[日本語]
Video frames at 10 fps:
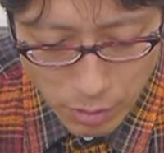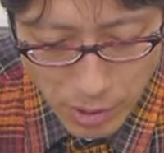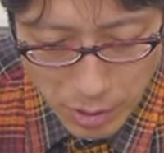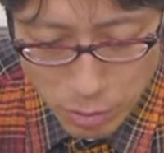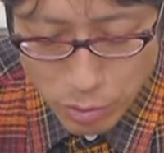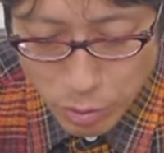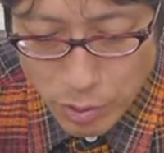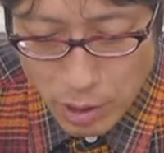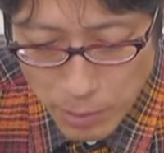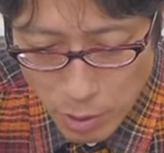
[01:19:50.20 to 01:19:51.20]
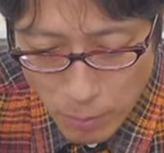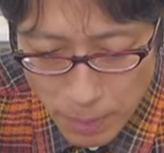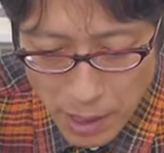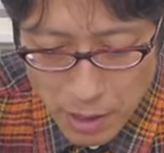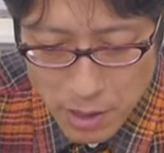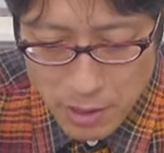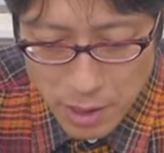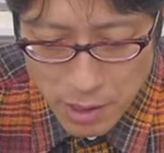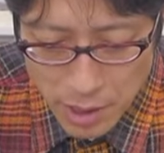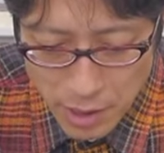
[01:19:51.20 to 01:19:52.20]
まあ、ちょっと読んでいきましょう。非
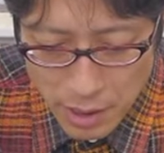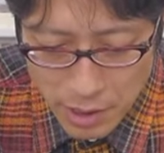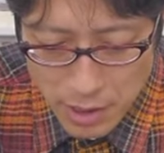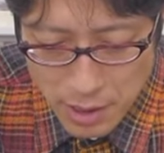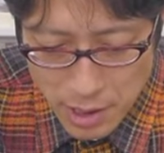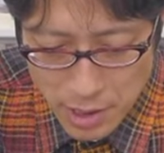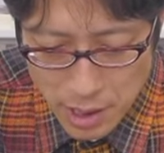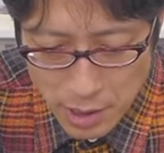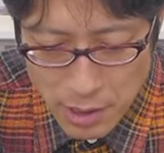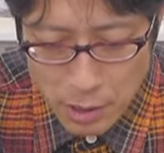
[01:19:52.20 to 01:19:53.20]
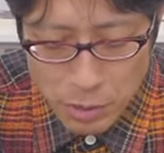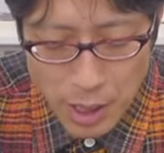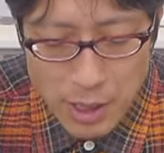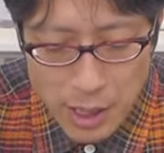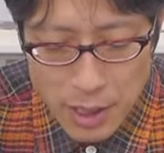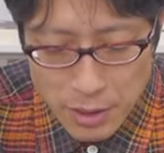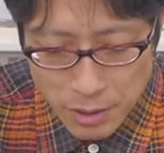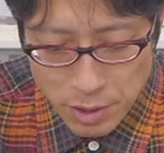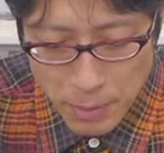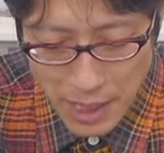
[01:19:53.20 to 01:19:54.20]
正規社員から正社員への転換が
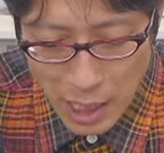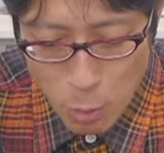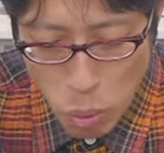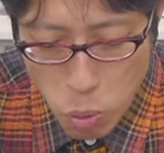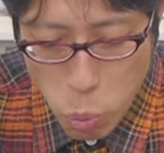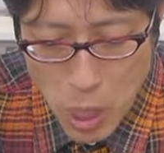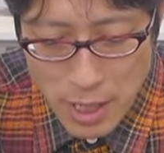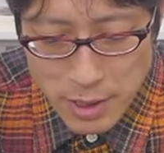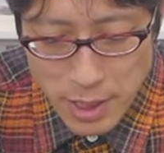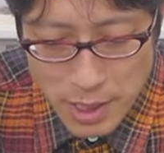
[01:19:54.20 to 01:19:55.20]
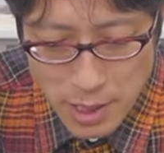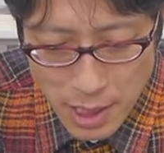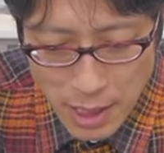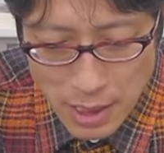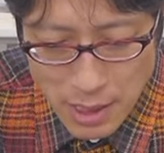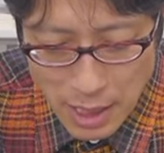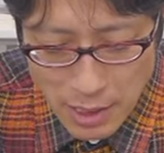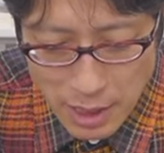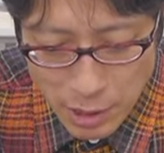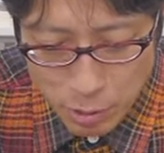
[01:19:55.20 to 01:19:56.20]
進まない。正社員にな
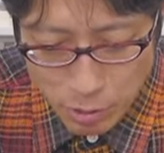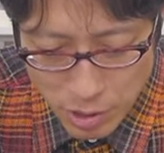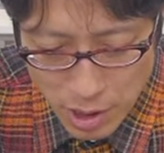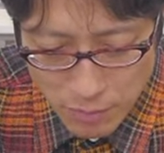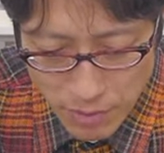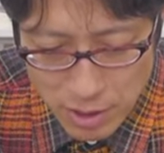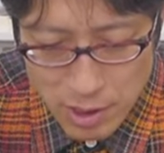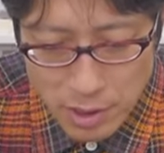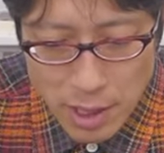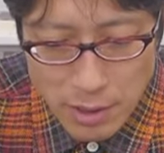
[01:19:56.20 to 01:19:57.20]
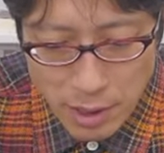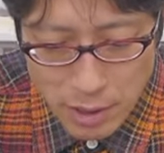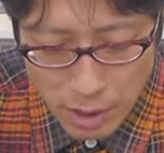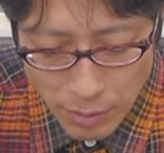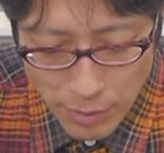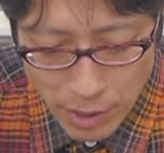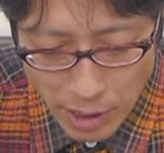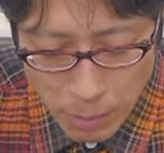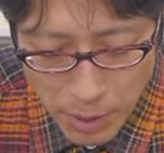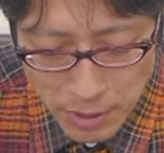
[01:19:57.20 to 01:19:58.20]
りたい人のうち実現できたのは
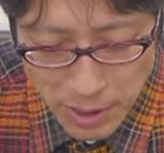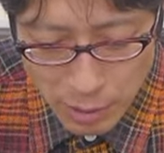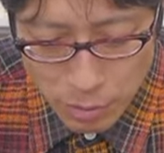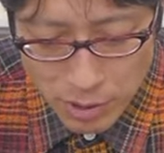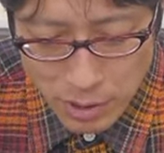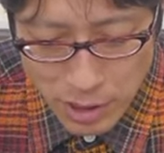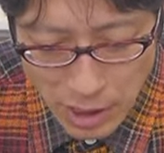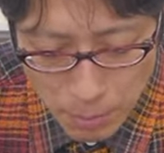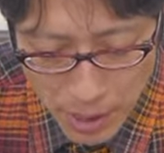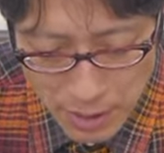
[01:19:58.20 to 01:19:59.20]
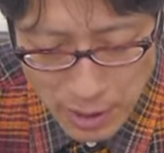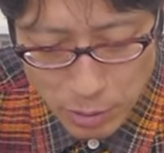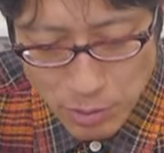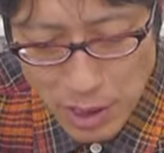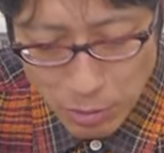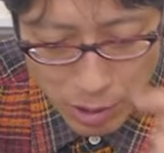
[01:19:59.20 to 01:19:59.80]
7% 前